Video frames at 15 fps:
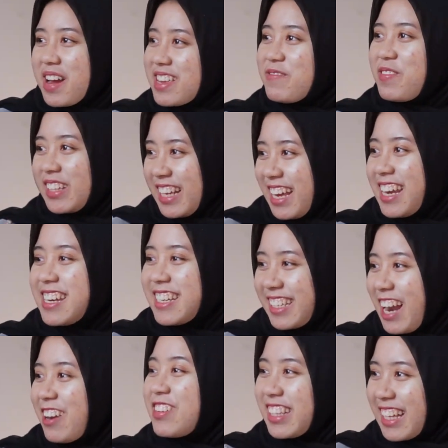banyak pertanyaan
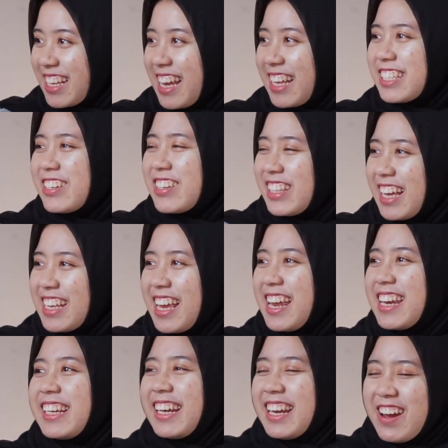selalu ditanyain, selalu Betul.
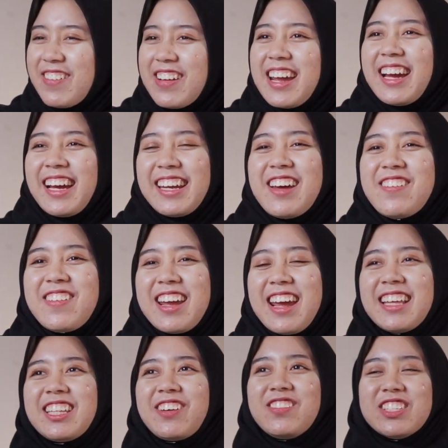ditanyain. Kenapa ya, kenapa
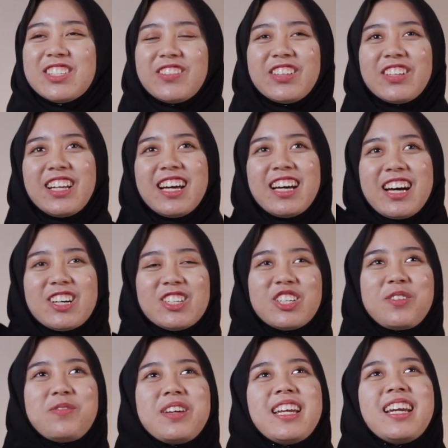ya? Tapi sebetulnya kalau
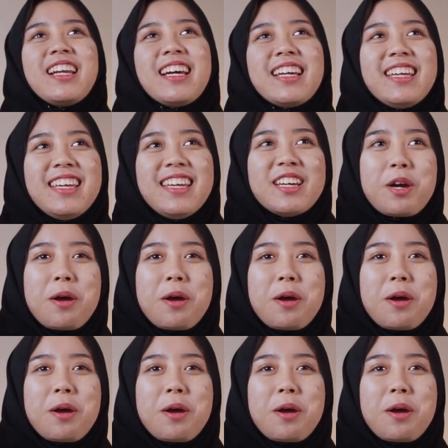dipikirin lagi,